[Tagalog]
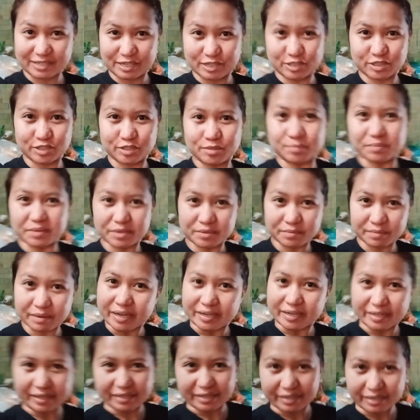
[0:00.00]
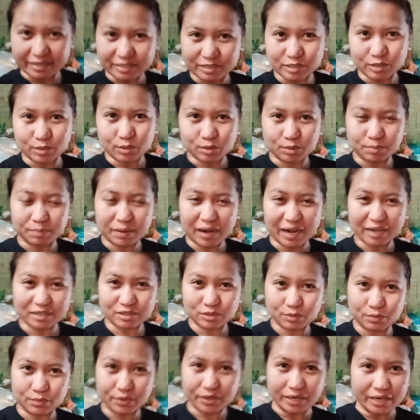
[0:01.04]
I should be ready to go back
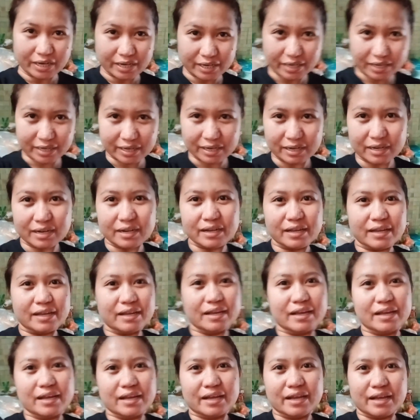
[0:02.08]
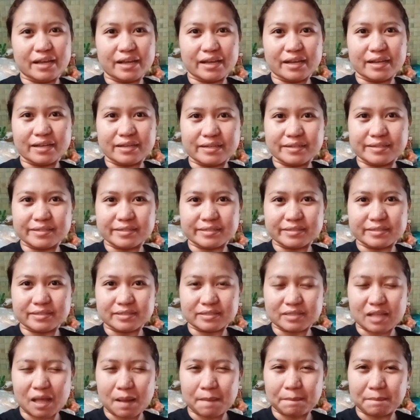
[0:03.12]
to work
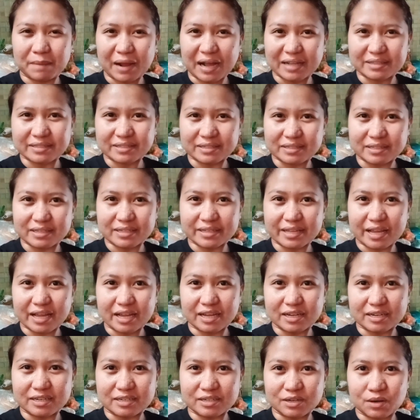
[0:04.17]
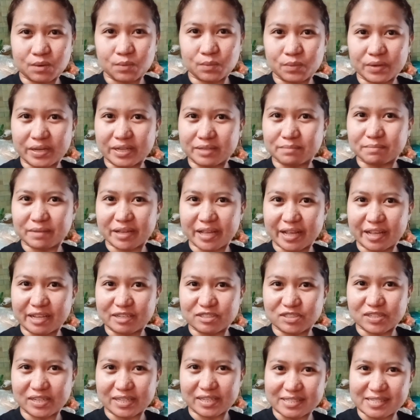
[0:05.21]
and battle again with my
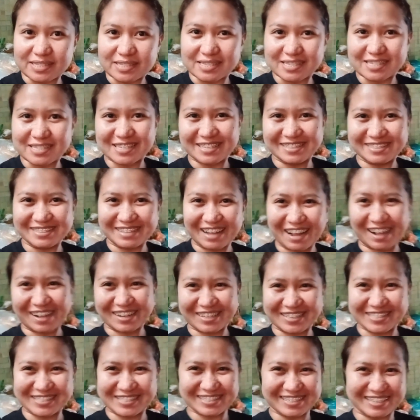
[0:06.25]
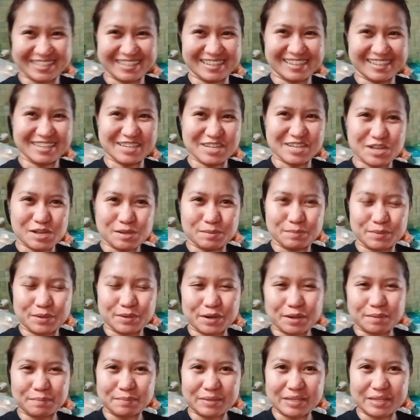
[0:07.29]
agents. Naps. Pero
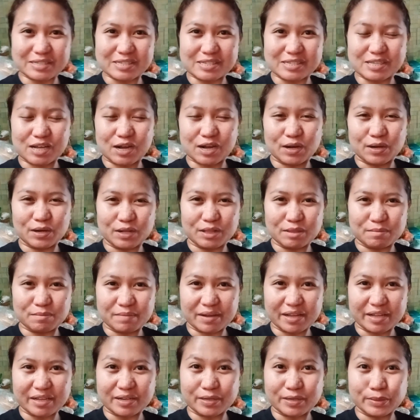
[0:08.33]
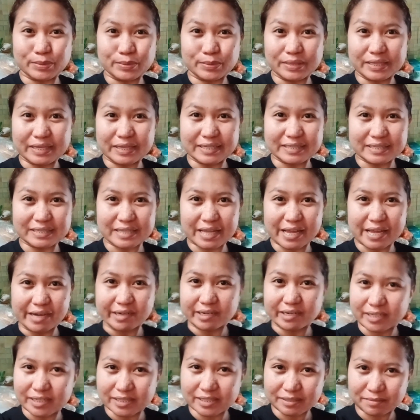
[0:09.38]
I miss all my colleagues
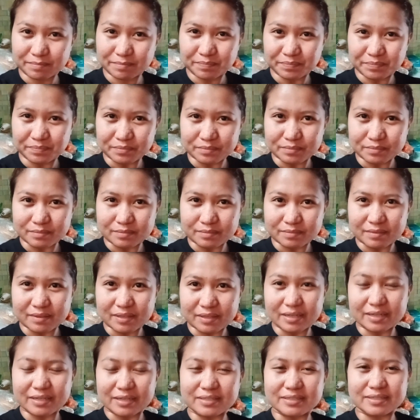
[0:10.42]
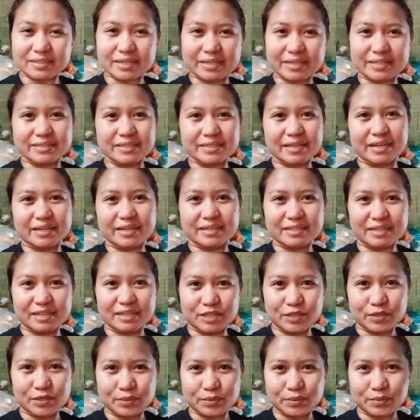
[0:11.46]
there in Zaytel.
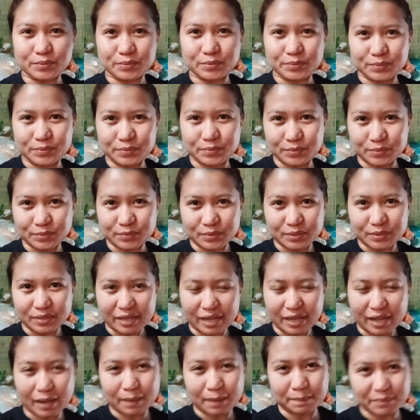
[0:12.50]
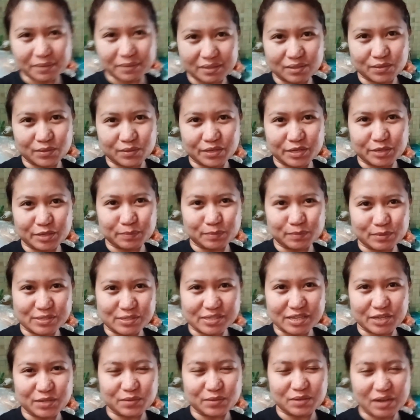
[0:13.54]
Hello. Happy New Year po
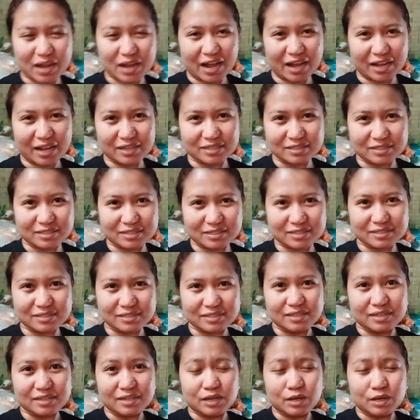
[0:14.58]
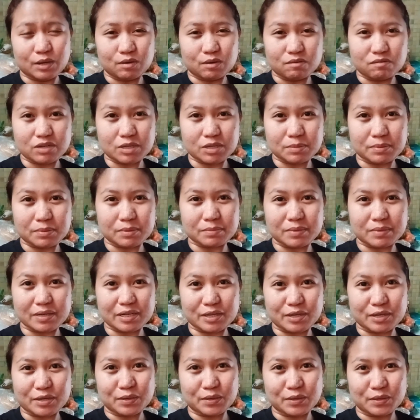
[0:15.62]
sa inyong lahat. Hopefully
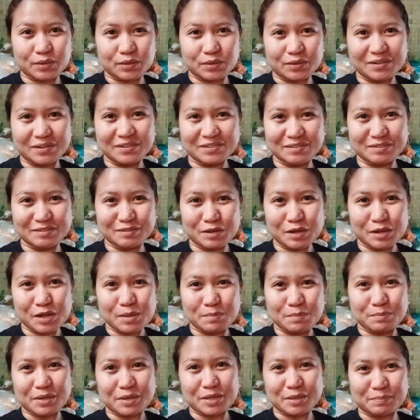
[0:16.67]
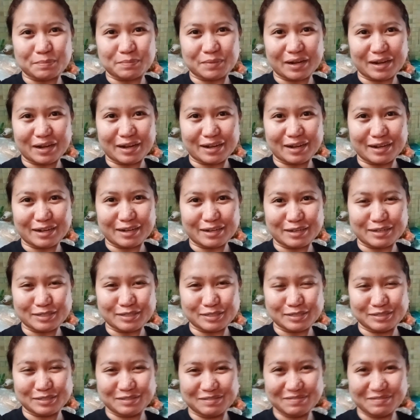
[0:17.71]
pagbalik ko, may pa
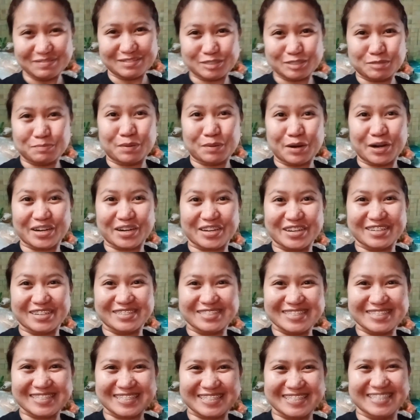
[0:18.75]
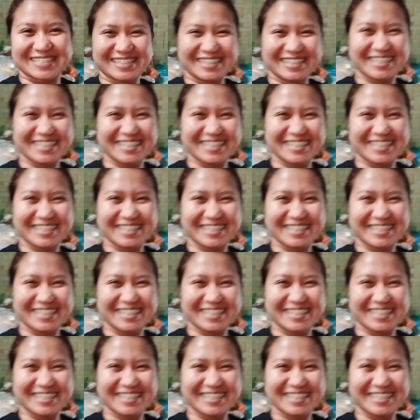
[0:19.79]
sparkles.